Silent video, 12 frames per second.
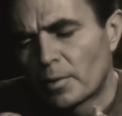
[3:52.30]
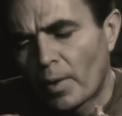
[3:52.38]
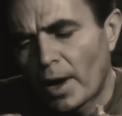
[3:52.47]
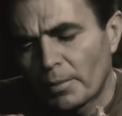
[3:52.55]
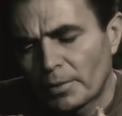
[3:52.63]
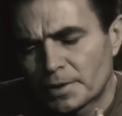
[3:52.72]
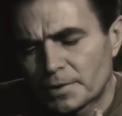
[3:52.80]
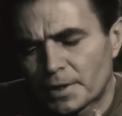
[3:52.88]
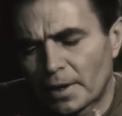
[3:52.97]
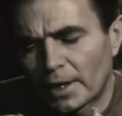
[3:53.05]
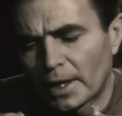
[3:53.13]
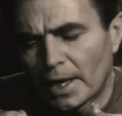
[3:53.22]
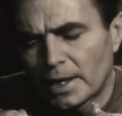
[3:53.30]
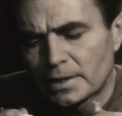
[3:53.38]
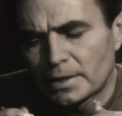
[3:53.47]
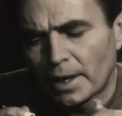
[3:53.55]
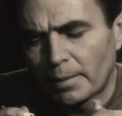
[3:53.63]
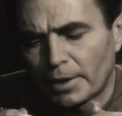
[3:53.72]
الكثيرون أن
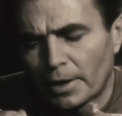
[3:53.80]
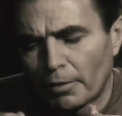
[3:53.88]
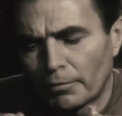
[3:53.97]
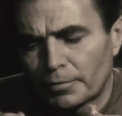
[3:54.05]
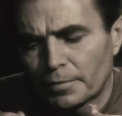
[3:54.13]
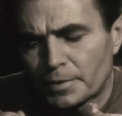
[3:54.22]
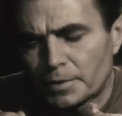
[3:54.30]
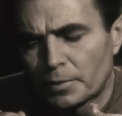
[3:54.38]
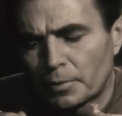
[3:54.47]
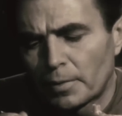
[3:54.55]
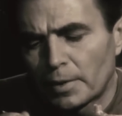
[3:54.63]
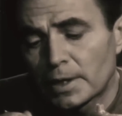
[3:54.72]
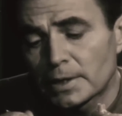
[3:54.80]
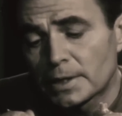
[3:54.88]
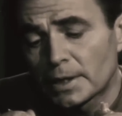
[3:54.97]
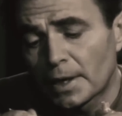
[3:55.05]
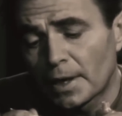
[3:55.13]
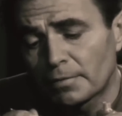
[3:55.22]
تاريخها في مرحلة ما
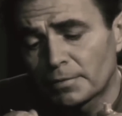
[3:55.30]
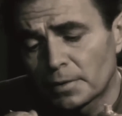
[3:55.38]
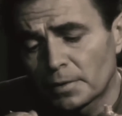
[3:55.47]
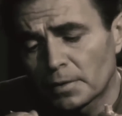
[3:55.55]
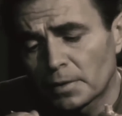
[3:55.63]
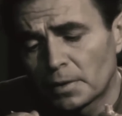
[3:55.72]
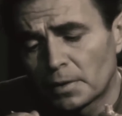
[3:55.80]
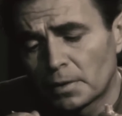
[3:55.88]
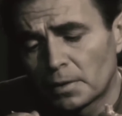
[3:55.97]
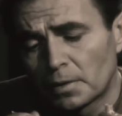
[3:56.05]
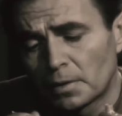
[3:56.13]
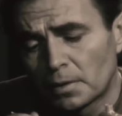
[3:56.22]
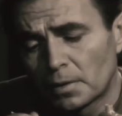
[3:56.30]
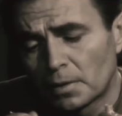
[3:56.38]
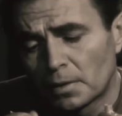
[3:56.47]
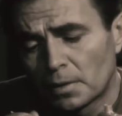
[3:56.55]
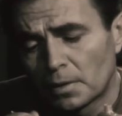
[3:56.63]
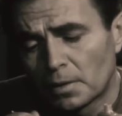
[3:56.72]
شجع بل
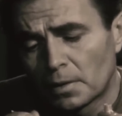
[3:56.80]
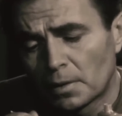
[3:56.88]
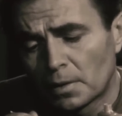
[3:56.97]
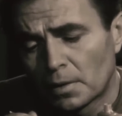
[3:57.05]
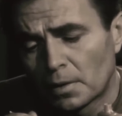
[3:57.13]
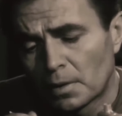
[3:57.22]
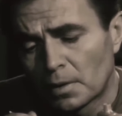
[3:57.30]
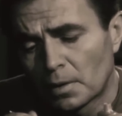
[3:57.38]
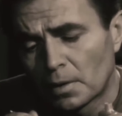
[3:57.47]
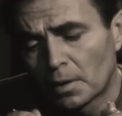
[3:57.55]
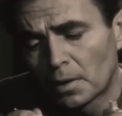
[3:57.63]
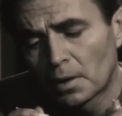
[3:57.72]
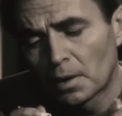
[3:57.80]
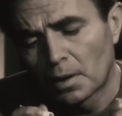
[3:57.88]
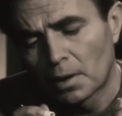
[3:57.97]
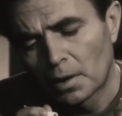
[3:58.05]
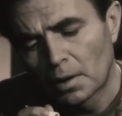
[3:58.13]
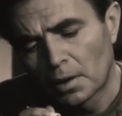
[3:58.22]
وبرر الإساءة
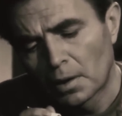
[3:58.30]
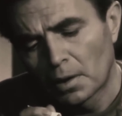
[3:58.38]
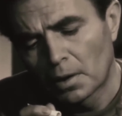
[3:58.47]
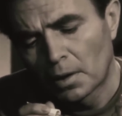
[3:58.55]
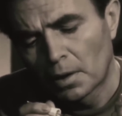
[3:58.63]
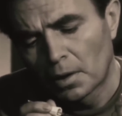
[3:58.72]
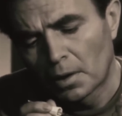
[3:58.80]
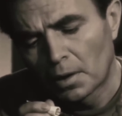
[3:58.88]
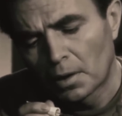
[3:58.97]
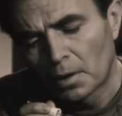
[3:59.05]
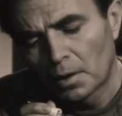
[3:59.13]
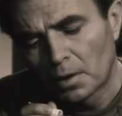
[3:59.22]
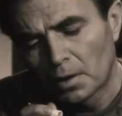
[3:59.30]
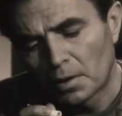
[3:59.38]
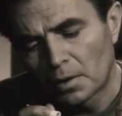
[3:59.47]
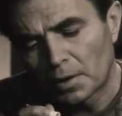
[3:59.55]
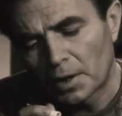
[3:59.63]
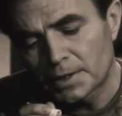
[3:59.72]
والانتهاكات من قبل
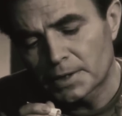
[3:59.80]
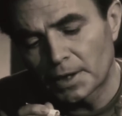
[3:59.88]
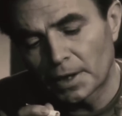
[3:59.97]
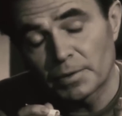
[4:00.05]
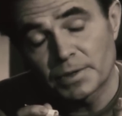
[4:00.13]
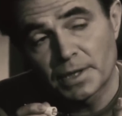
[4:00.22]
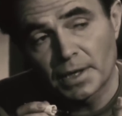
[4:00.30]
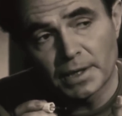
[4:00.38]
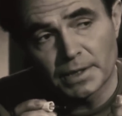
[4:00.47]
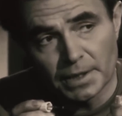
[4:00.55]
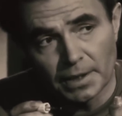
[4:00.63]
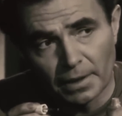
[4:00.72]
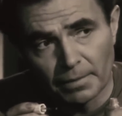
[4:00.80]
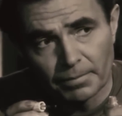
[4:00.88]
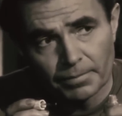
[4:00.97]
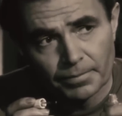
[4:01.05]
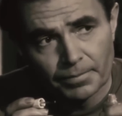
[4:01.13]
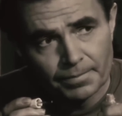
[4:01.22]
البالغين اتجاه
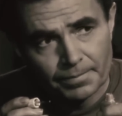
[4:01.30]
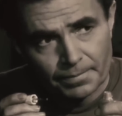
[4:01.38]
القاصرين